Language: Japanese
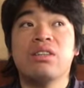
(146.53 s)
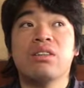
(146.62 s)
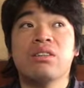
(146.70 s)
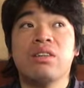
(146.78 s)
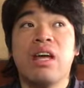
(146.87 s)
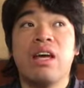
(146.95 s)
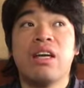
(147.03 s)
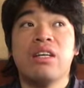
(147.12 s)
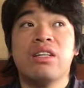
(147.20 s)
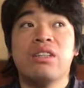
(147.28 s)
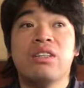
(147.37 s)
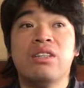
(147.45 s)
のね
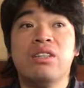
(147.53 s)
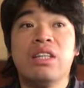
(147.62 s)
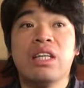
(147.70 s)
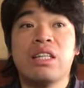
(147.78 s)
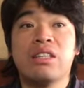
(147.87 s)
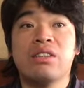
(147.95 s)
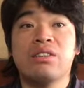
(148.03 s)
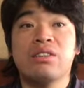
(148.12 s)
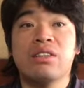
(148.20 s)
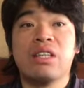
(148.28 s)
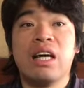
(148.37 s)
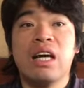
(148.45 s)
12月
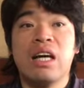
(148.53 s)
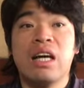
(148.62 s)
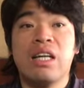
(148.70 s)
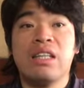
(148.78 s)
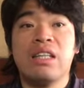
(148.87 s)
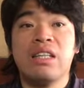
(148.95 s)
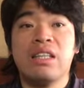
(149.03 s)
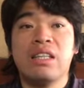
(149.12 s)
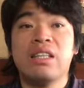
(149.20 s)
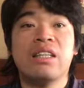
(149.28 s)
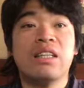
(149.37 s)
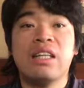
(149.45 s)
2日
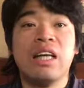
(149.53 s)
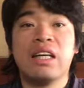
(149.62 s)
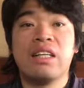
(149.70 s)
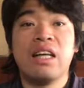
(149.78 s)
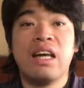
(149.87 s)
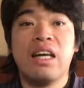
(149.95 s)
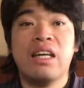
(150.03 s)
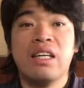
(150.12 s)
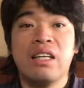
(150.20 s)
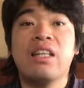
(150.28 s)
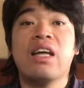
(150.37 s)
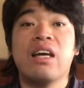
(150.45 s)
やるくて、
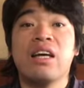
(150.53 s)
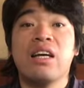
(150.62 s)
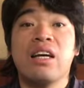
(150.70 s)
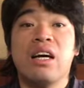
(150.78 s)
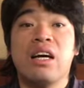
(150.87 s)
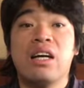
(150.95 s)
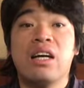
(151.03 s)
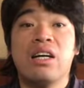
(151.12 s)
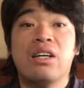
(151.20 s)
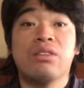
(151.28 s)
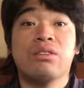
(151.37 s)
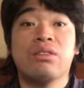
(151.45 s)
ね、
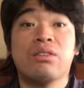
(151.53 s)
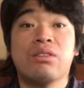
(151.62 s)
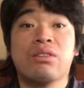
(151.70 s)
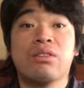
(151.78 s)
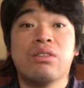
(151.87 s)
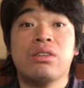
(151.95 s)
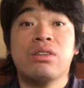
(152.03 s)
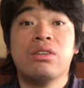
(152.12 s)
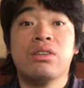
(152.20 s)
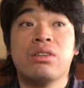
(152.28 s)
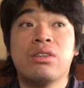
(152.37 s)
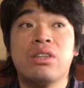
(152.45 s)
ああの、
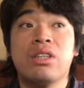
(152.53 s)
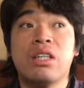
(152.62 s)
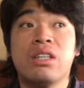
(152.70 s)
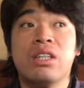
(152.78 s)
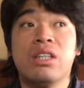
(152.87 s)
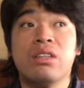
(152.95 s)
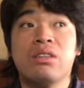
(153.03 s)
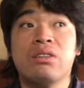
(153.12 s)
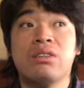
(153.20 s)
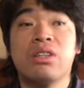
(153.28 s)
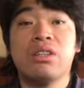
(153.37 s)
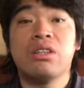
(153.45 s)
1日、
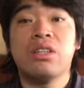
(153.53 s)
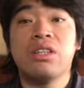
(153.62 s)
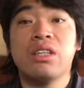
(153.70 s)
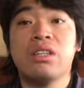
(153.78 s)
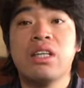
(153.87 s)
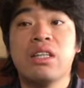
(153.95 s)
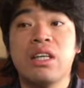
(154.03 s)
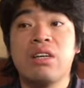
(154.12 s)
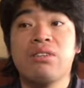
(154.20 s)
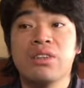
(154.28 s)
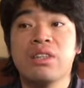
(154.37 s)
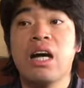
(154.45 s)
本当は1日だったけ
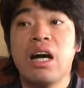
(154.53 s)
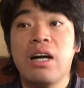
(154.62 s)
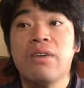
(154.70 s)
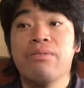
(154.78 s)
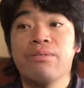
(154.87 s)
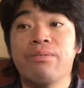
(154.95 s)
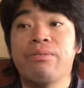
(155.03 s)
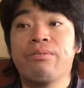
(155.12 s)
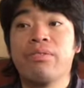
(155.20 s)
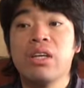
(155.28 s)
どさ、うん、